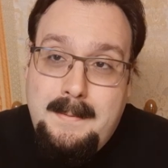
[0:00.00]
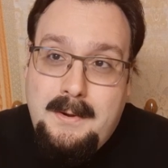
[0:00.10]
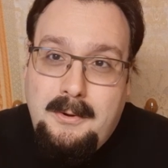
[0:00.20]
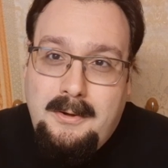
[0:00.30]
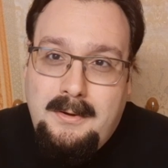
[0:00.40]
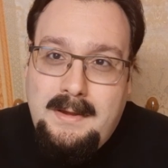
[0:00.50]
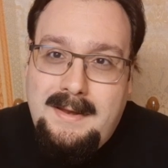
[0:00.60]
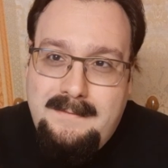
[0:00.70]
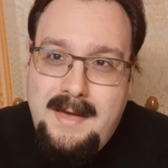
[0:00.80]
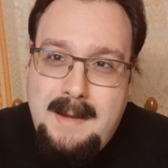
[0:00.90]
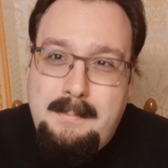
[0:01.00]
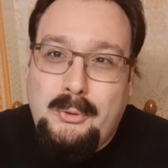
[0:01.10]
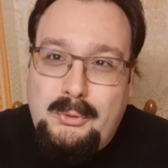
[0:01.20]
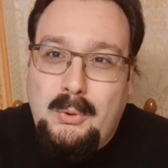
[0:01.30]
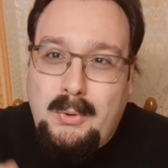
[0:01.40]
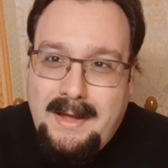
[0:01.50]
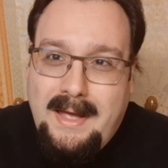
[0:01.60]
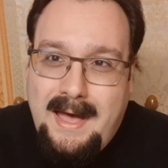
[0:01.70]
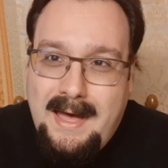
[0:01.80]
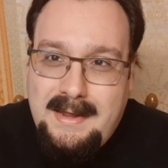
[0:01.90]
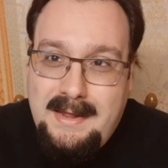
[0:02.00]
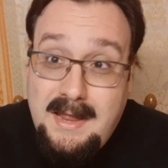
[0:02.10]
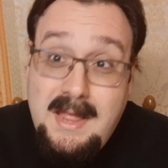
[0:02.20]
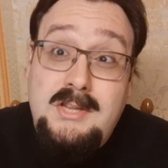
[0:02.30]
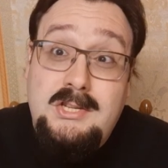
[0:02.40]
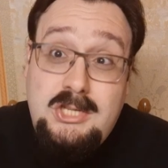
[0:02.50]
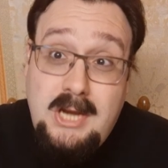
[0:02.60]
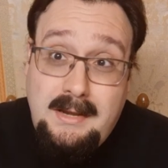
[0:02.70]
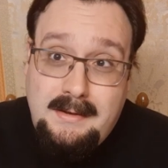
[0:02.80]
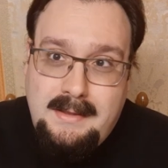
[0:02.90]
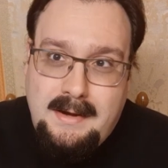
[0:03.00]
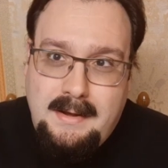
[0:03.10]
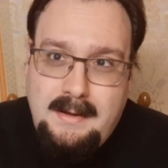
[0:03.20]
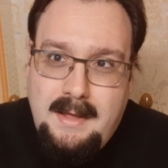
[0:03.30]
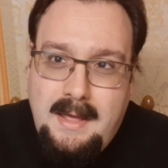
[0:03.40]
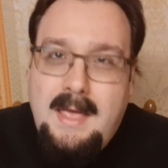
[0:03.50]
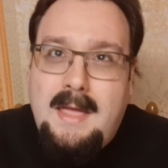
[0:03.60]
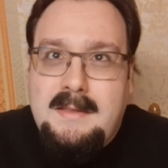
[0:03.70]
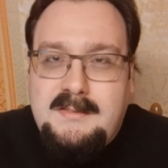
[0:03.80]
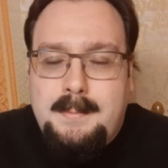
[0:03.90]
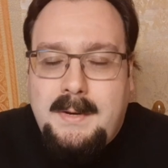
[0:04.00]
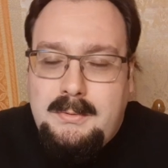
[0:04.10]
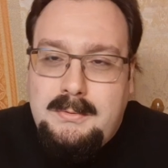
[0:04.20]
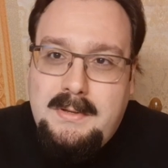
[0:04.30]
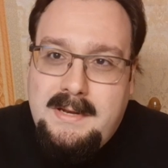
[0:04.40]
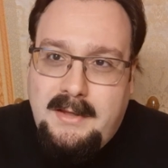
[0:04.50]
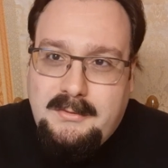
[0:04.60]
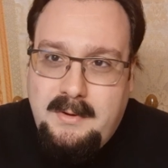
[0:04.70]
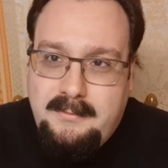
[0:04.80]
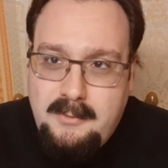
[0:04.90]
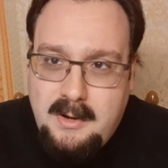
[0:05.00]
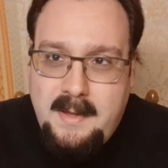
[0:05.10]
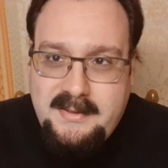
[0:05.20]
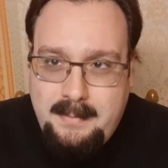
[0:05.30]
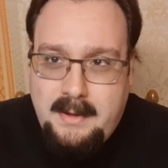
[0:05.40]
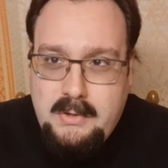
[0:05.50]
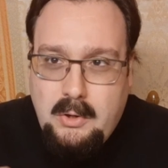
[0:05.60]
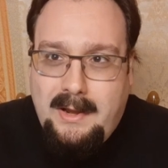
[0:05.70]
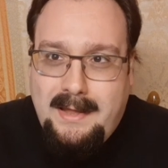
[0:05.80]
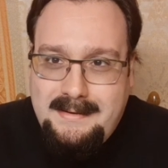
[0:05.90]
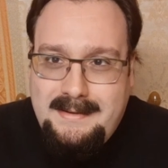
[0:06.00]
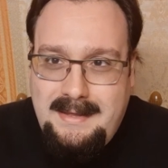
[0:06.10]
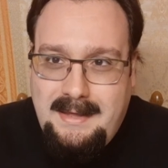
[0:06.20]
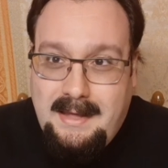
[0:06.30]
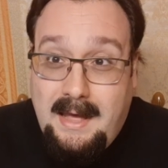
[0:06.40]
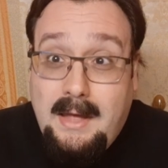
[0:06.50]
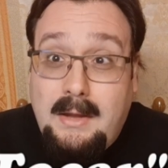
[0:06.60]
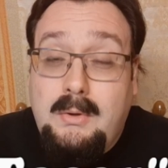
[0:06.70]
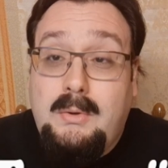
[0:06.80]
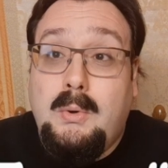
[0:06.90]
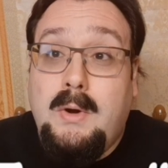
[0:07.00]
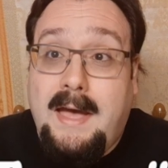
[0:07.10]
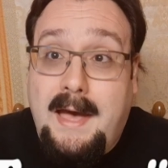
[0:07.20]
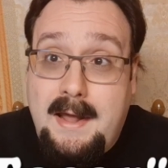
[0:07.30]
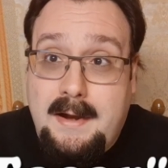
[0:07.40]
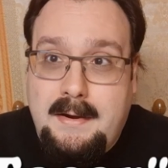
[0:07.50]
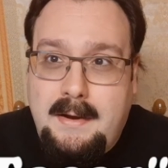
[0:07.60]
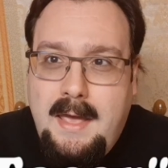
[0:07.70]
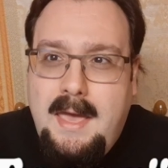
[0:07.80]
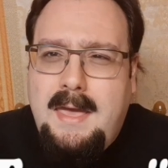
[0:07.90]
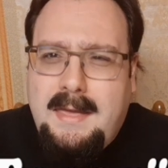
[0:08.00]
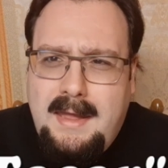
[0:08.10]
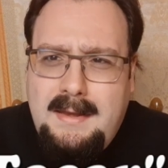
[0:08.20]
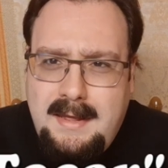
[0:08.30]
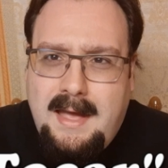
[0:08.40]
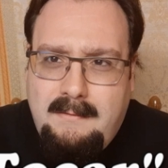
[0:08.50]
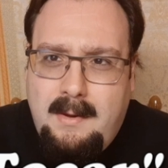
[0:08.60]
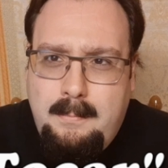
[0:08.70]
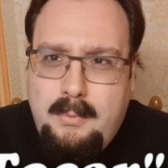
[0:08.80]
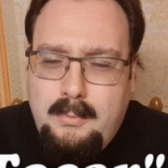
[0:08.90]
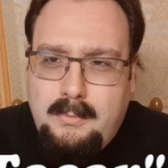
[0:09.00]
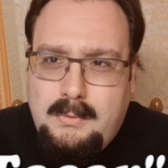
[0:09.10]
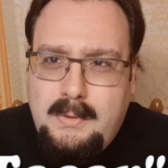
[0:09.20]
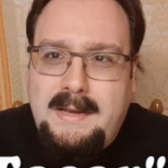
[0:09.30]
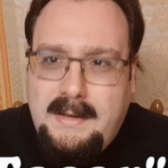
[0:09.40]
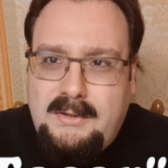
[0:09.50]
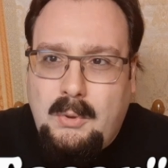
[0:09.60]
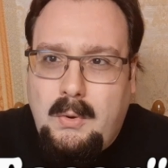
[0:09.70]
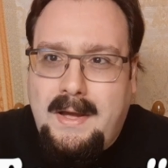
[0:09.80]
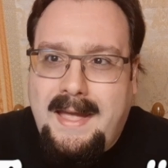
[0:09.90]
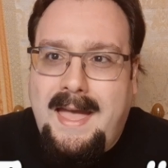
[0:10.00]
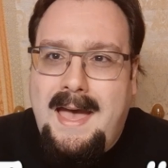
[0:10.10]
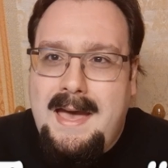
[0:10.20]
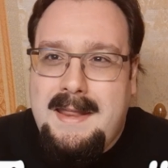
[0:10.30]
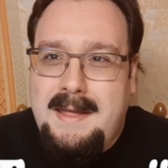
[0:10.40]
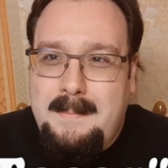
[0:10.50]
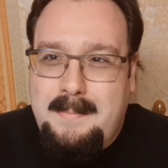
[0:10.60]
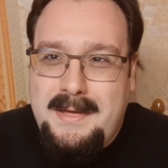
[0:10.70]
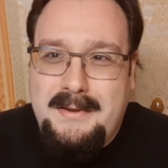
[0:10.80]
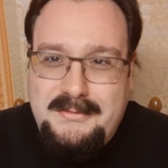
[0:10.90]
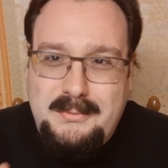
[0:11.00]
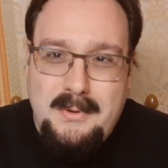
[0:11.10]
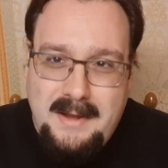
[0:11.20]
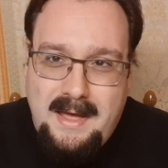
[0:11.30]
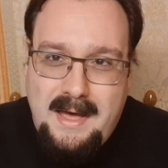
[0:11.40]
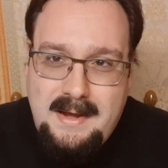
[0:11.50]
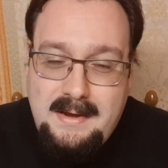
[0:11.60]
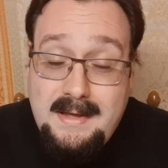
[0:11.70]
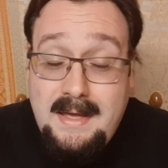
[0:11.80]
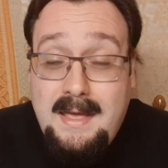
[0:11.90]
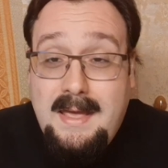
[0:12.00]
però il verbo toccare c'entra, soprattutto nella sua forma spagnola antica, tocar, che indicava appunto il toccare per suonare.